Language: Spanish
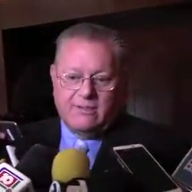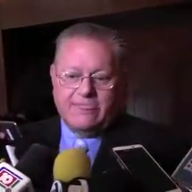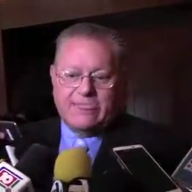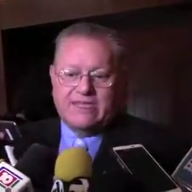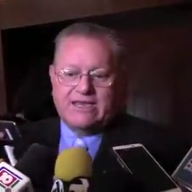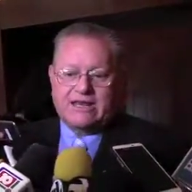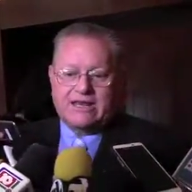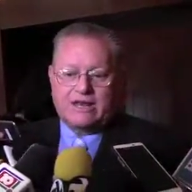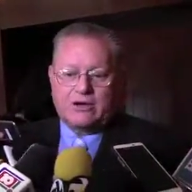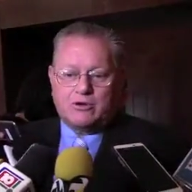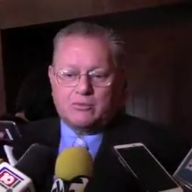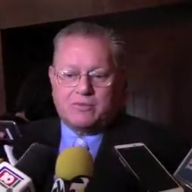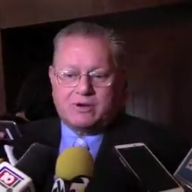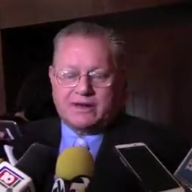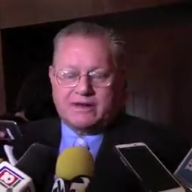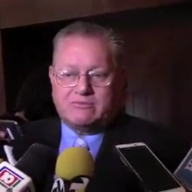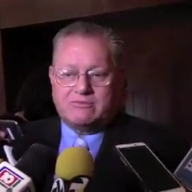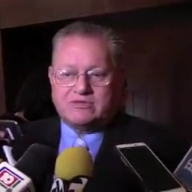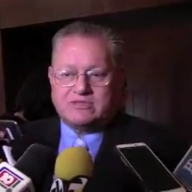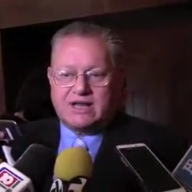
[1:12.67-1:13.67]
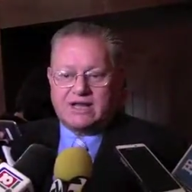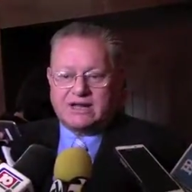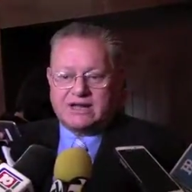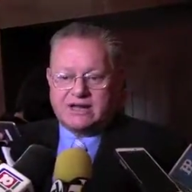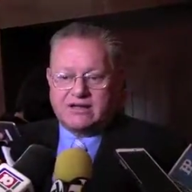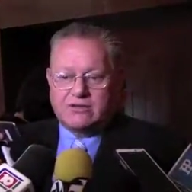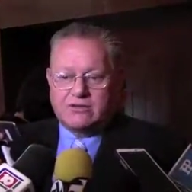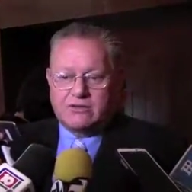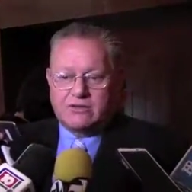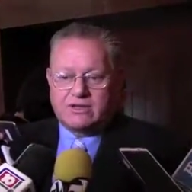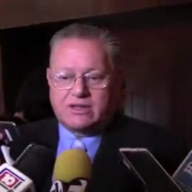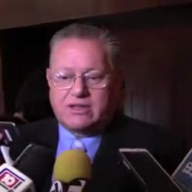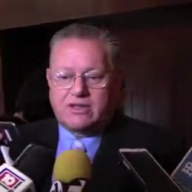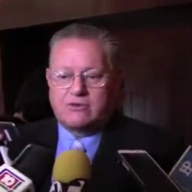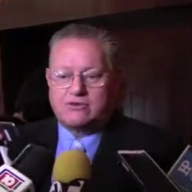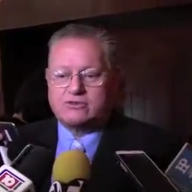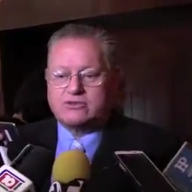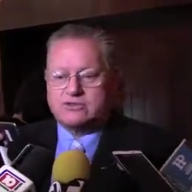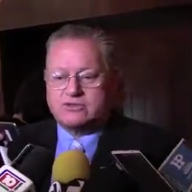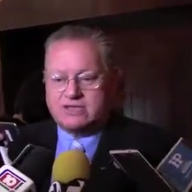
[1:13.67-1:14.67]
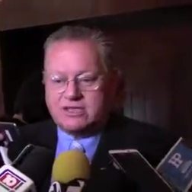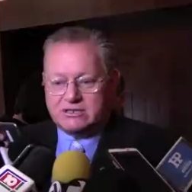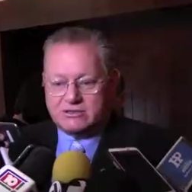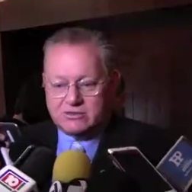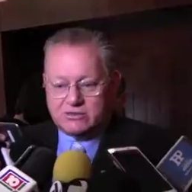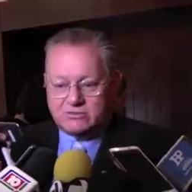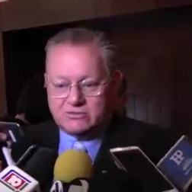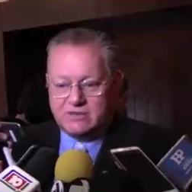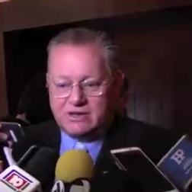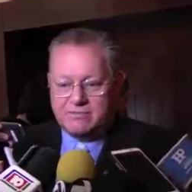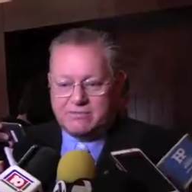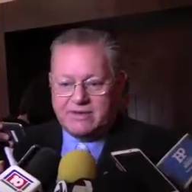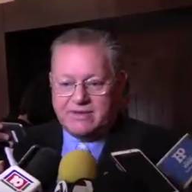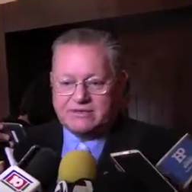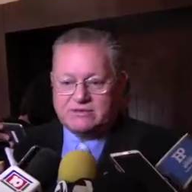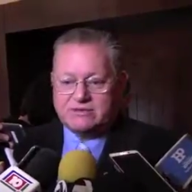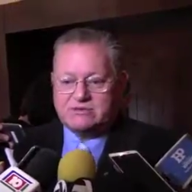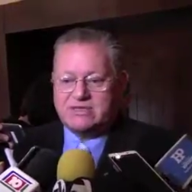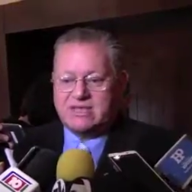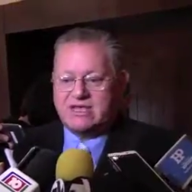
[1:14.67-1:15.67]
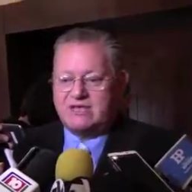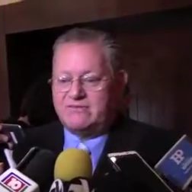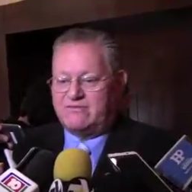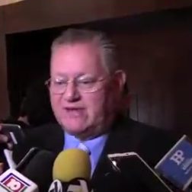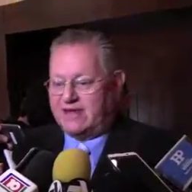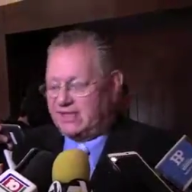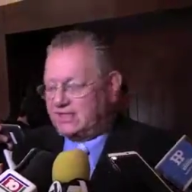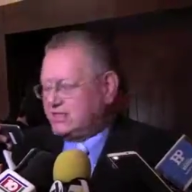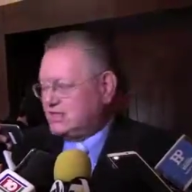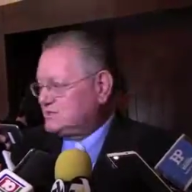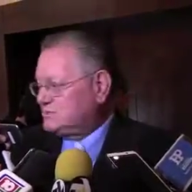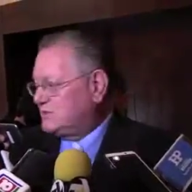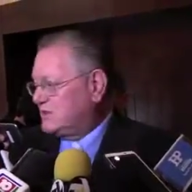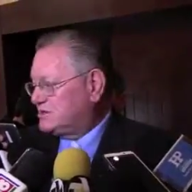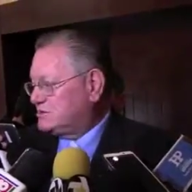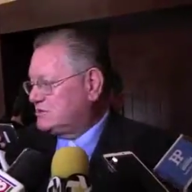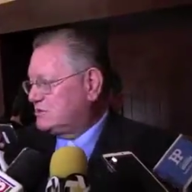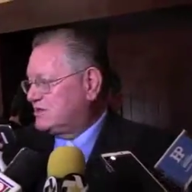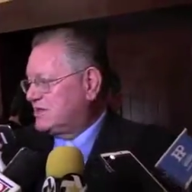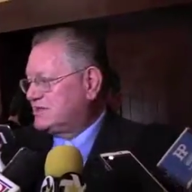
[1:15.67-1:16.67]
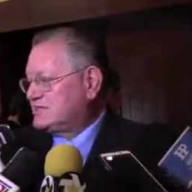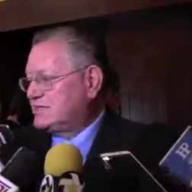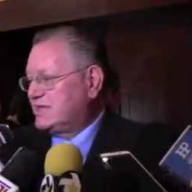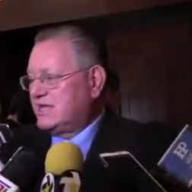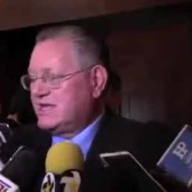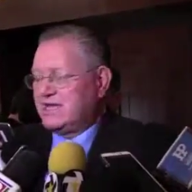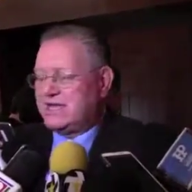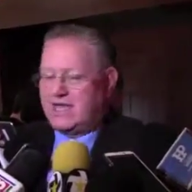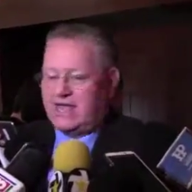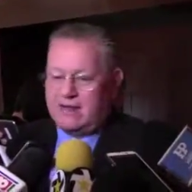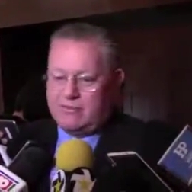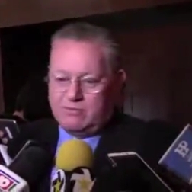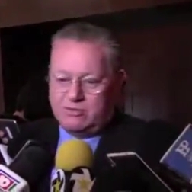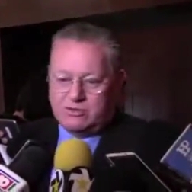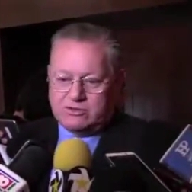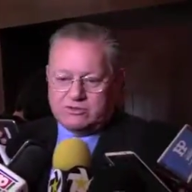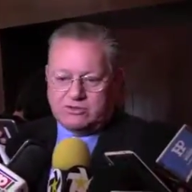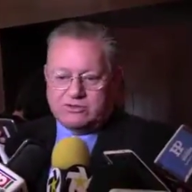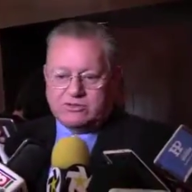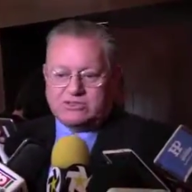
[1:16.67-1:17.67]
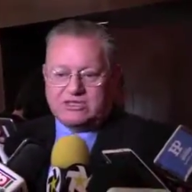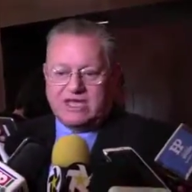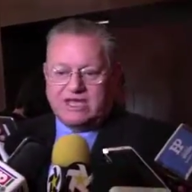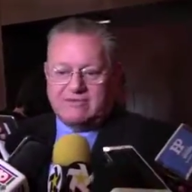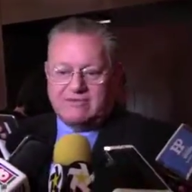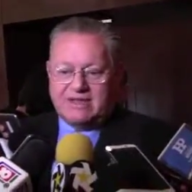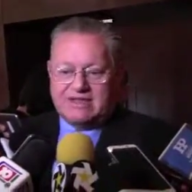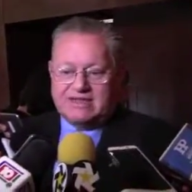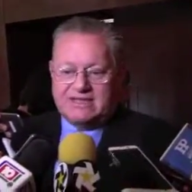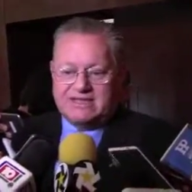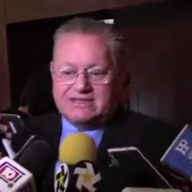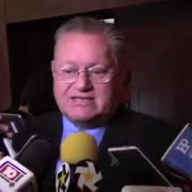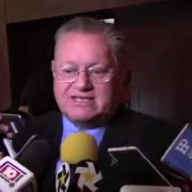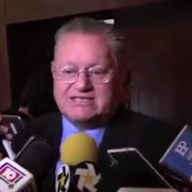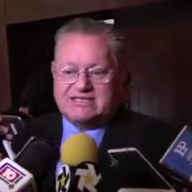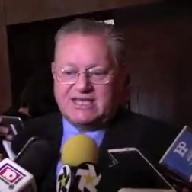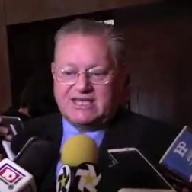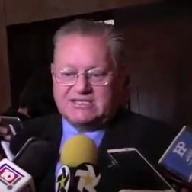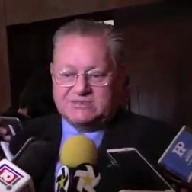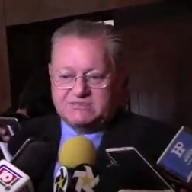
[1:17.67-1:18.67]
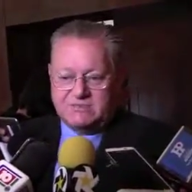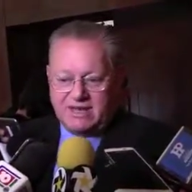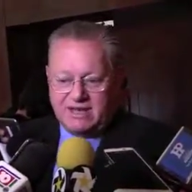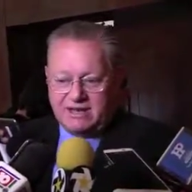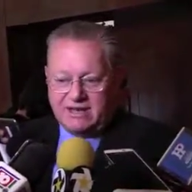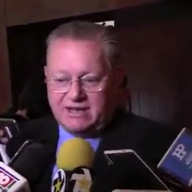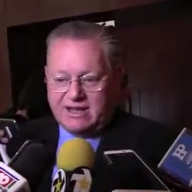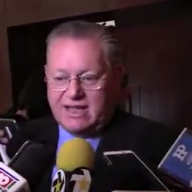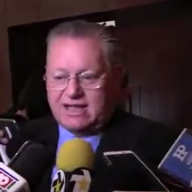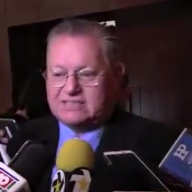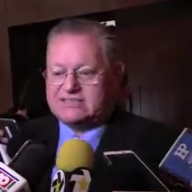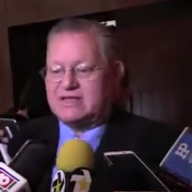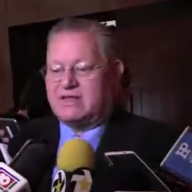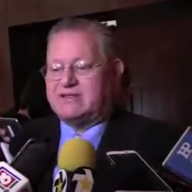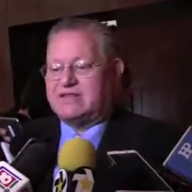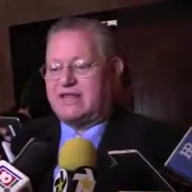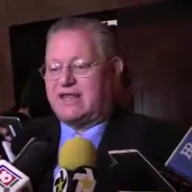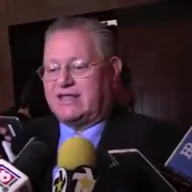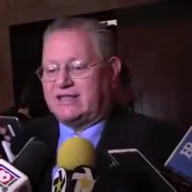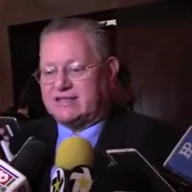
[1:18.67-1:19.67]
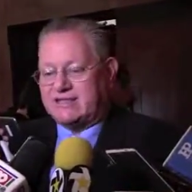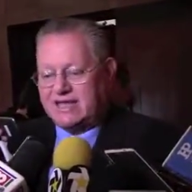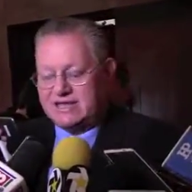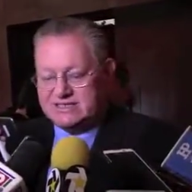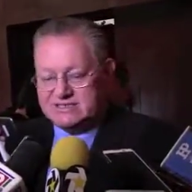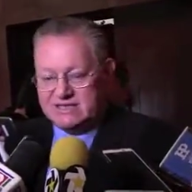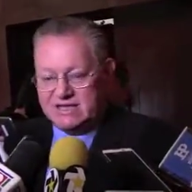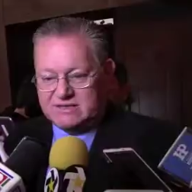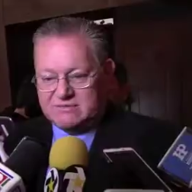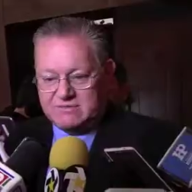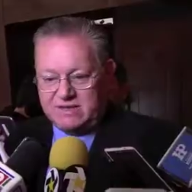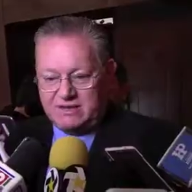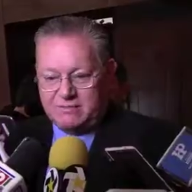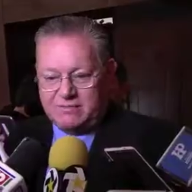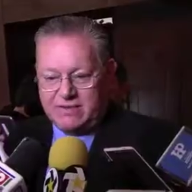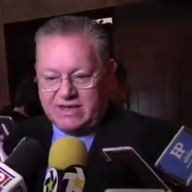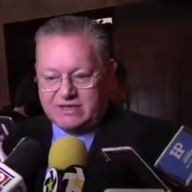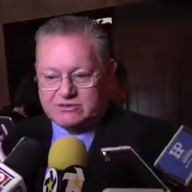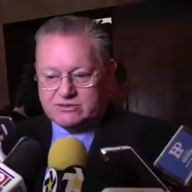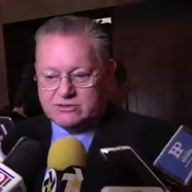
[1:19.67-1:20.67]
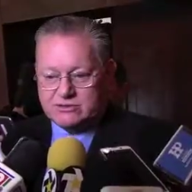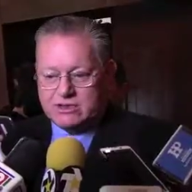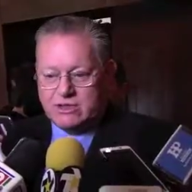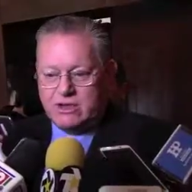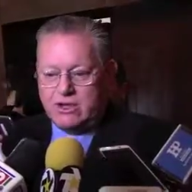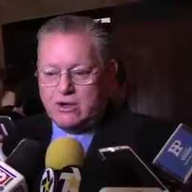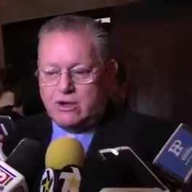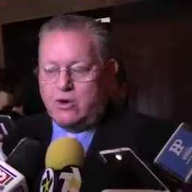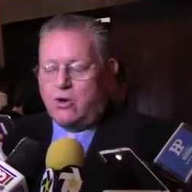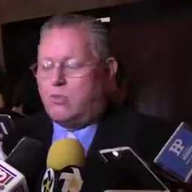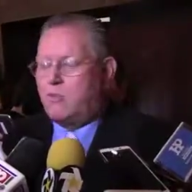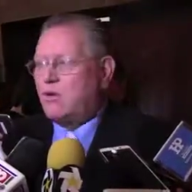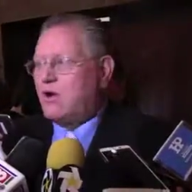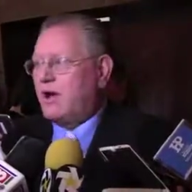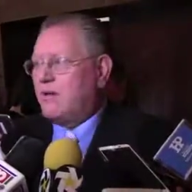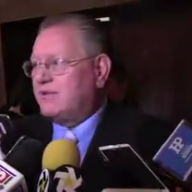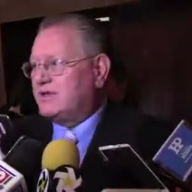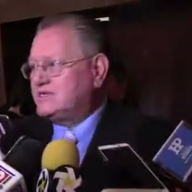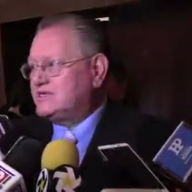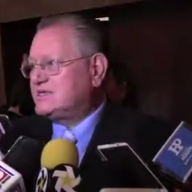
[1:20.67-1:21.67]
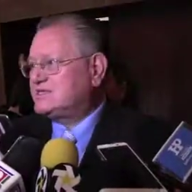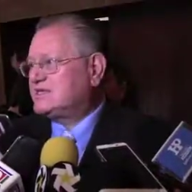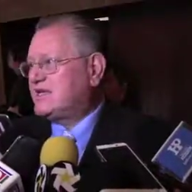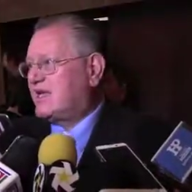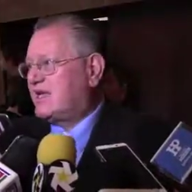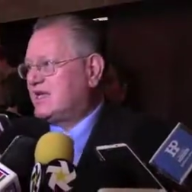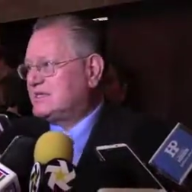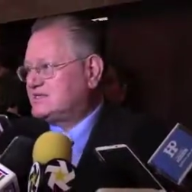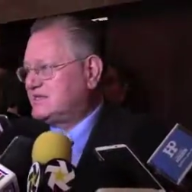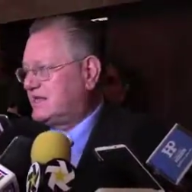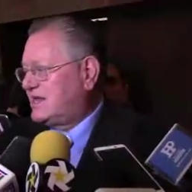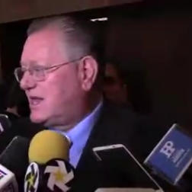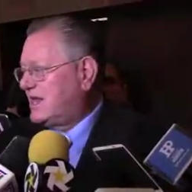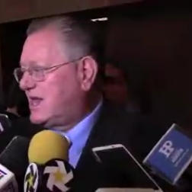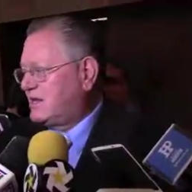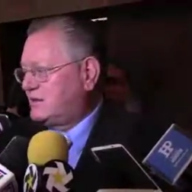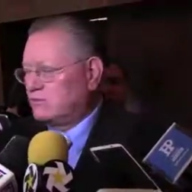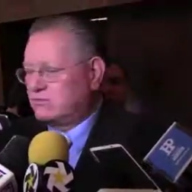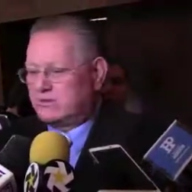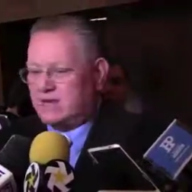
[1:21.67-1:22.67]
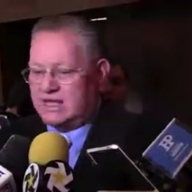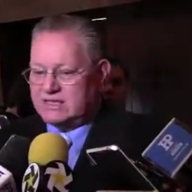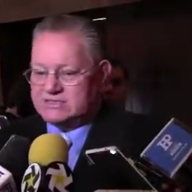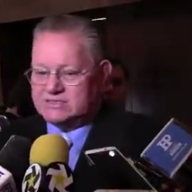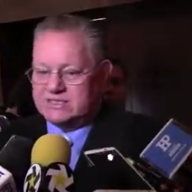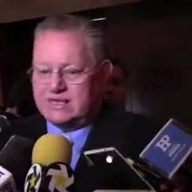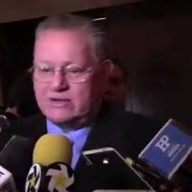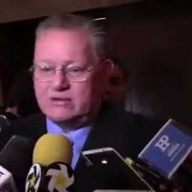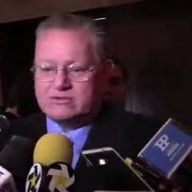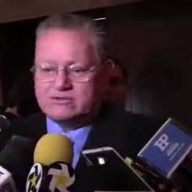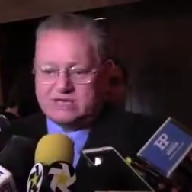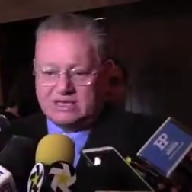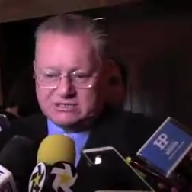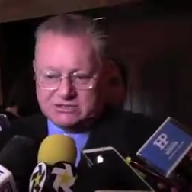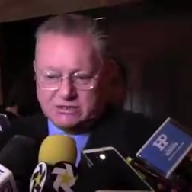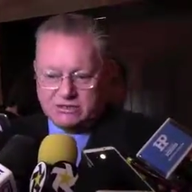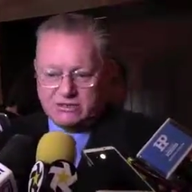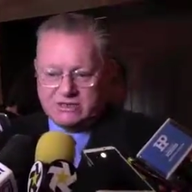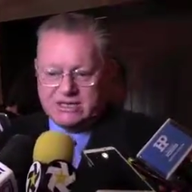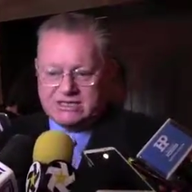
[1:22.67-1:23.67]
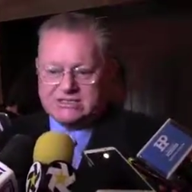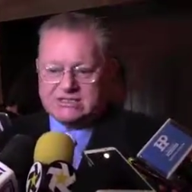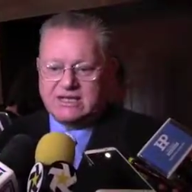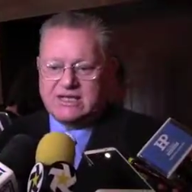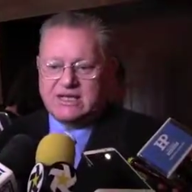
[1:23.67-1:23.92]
y recuperamos alrededor de 800 mil pesos de diferentes personas, el montos que iban desde 6 mil hasta 36 mil pesos. Hubo a veces que hacer algunas negociaciones,